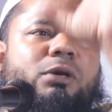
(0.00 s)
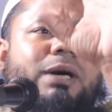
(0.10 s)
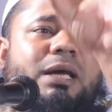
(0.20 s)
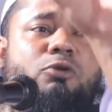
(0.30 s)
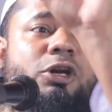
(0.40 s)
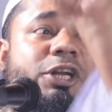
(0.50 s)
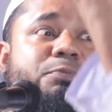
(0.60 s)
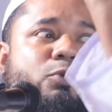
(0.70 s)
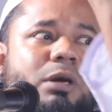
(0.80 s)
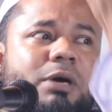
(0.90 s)
পরিবার এমন
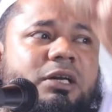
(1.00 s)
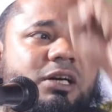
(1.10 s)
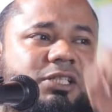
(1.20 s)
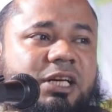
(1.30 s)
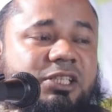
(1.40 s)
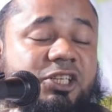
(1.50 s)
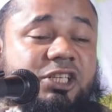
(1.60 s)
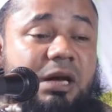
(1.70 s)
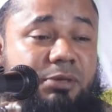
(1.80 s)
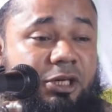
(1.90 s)
রিপোর্ট আমার কাছে আছে
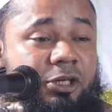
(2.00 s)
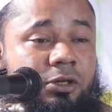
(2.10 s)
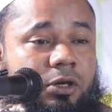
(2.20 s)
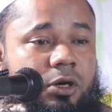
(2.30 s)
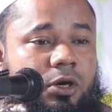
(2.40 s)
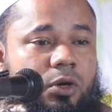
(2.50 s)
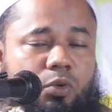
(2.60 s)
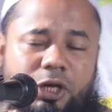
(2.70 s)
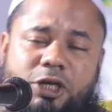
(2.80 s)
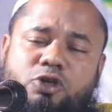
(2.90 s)
স্বামী
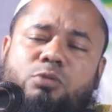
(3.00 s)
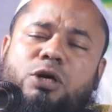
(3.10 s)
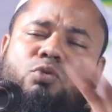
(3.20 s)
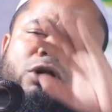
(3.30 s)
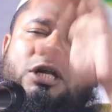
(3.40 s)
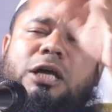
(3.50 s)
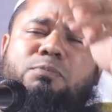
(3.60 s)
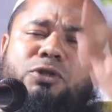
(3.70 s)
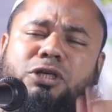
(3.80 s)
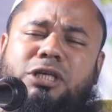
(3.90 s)
অনেক সময়
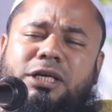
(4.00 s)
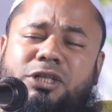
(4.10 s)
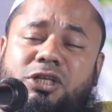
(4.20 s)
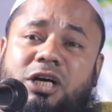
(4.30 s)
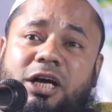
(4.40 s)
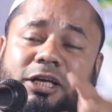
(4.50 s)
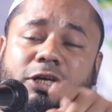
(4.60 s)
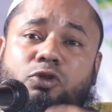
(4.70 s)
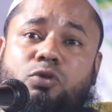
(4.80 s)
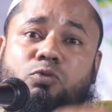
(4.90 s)
অন্যায় পথে যাইতে চায়
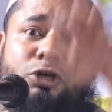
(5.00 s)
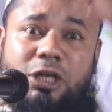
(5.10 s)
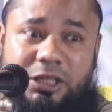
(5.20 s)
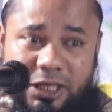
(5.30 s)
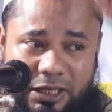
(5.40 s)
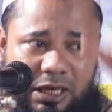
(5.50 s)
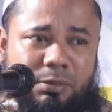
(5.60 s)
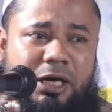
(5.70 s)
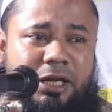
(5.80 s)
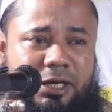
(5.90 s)
কিন্তু মহিলা তারে
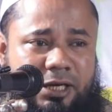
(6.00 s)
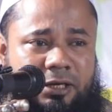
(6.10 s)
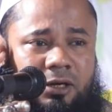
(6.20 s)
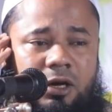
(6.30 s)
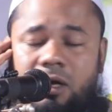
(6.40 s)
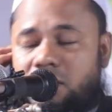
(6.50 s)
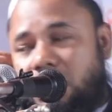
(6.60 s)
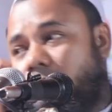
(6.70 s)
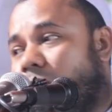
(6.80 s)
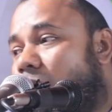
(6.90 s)
থামায় রাখেন
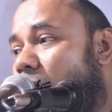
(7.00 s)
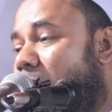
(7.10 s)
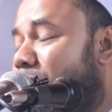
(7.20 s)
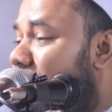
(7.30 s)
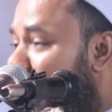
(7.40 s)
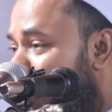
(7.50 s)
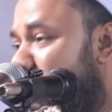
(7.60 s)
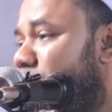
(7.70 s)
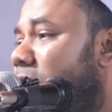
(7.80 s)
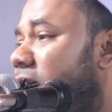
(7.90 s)
স্বামী গো আপনি
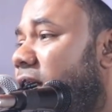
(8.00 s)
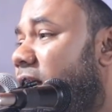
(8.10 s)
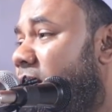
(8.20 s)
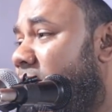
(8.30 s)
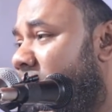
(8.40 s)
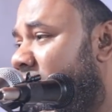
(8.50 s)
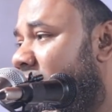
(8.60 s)
নামাজ পড়েন